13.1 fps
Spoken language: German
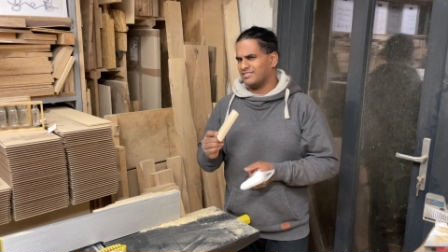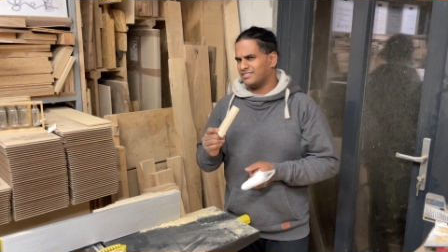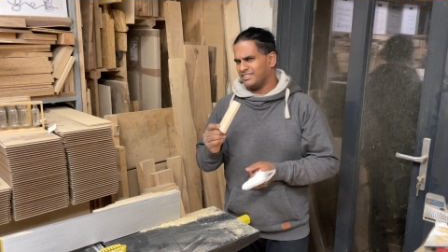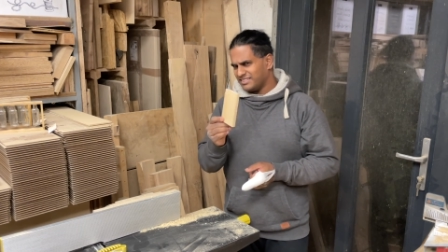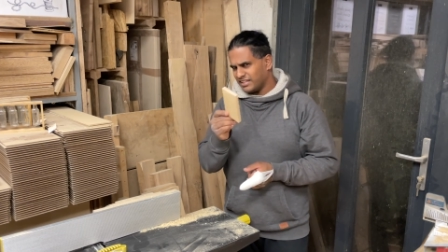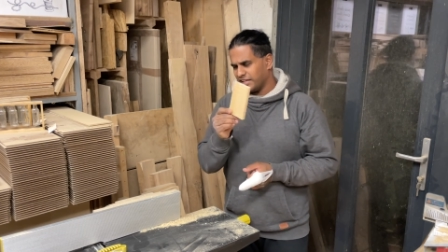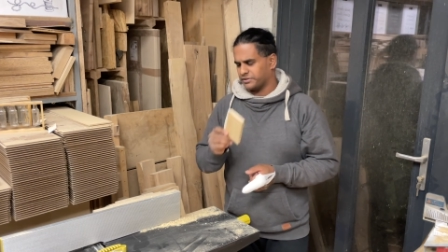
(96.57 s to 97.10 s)

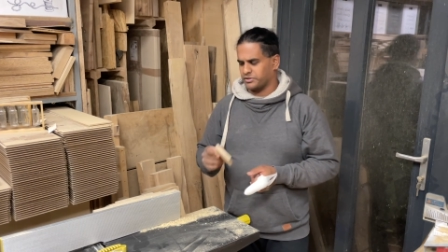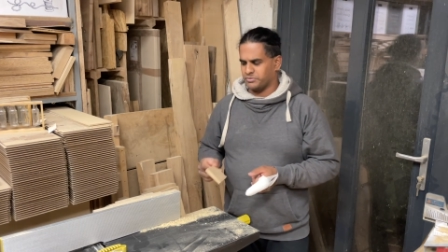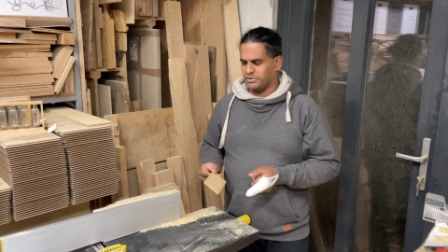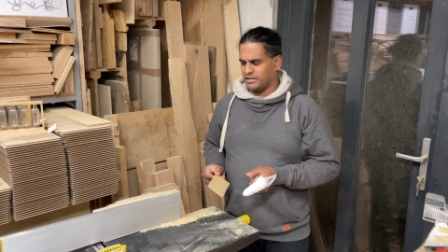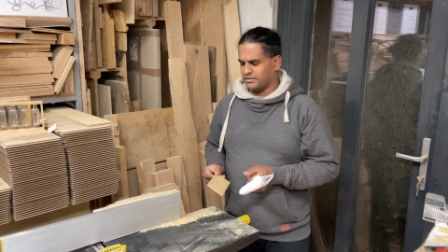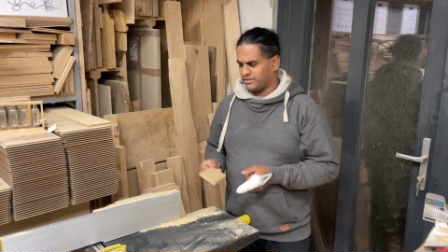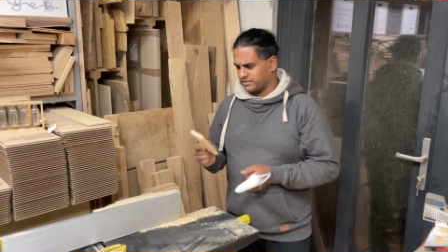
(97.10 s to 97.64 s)
ich zeig's euch
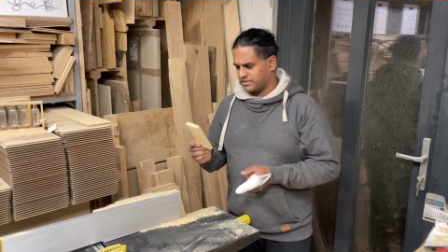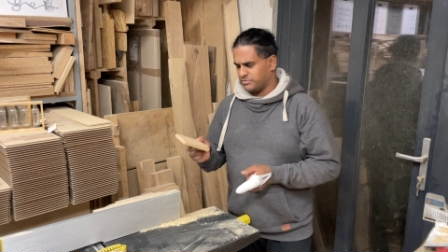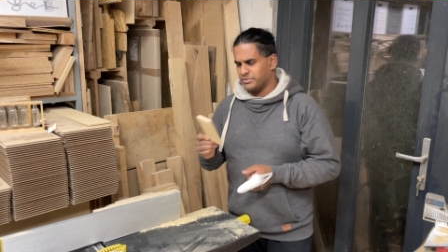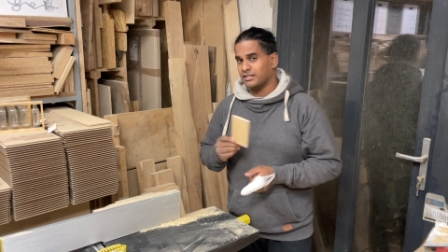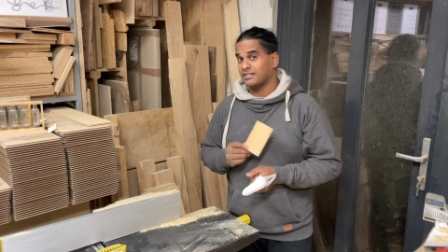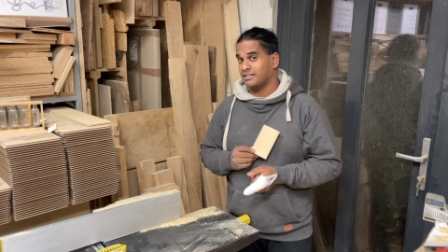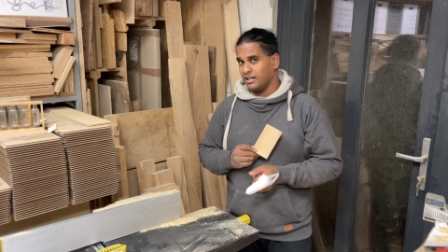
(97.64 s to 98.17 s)
mal, was ich
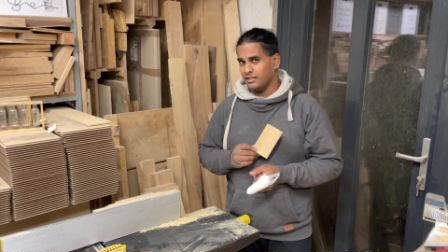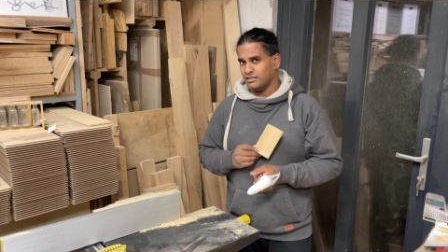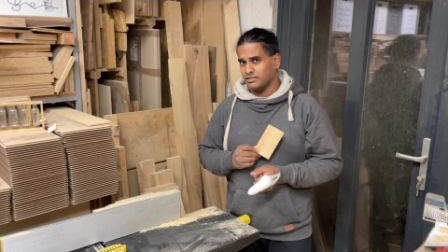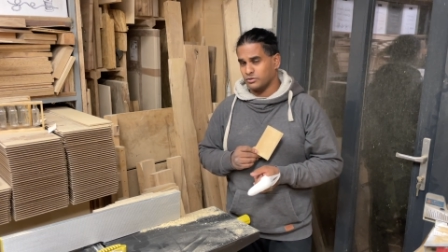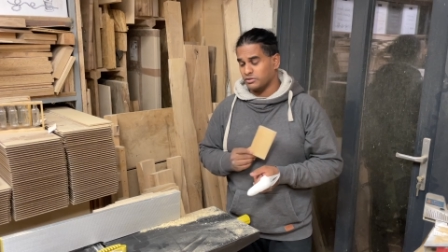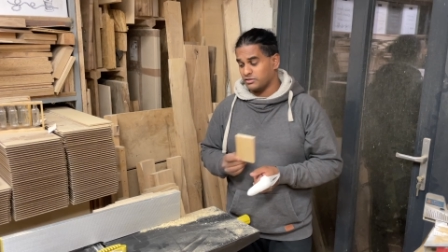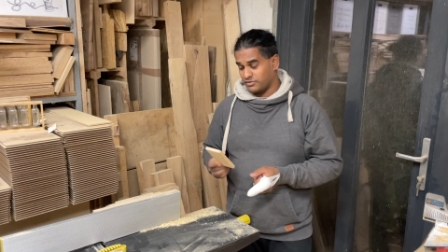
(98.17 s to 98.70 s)
mir gedacht
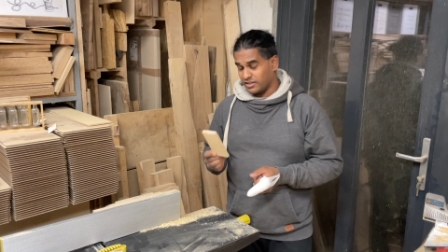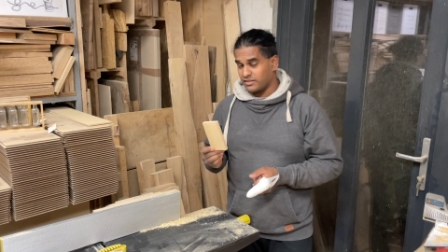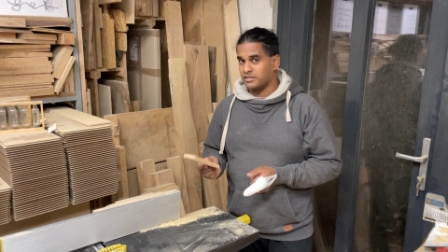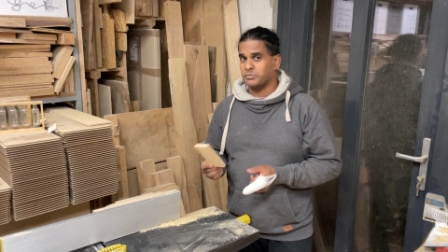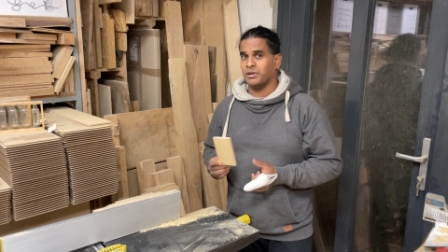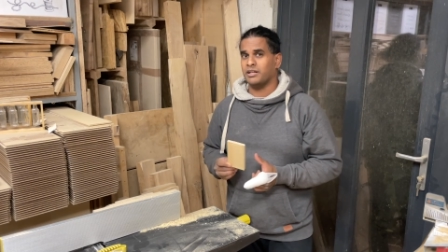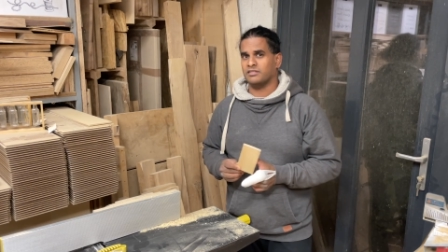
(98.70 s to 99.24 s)
und was ich
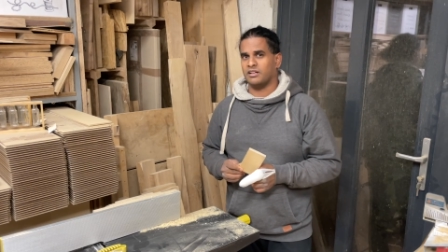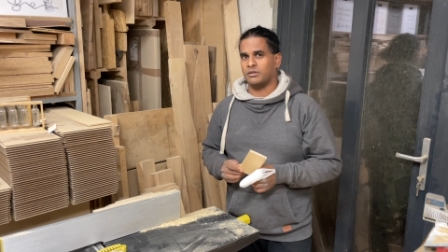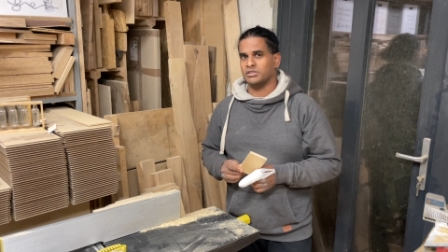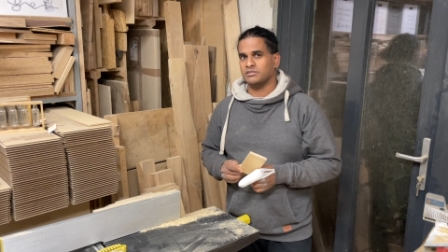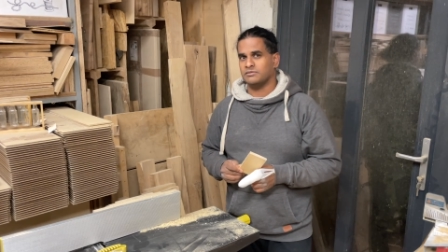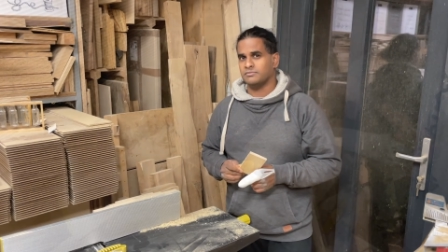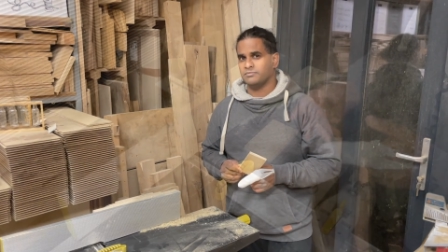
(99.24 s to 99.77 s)
gemacht
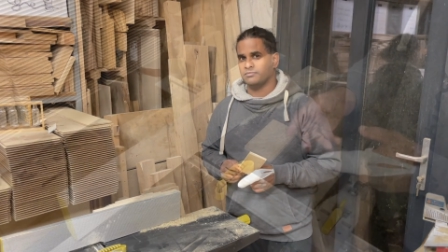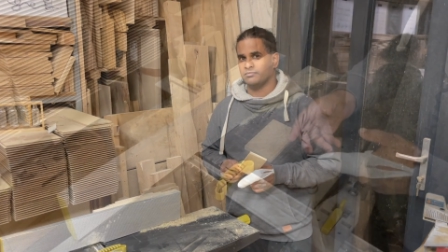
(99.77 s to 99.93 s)
habe. Oder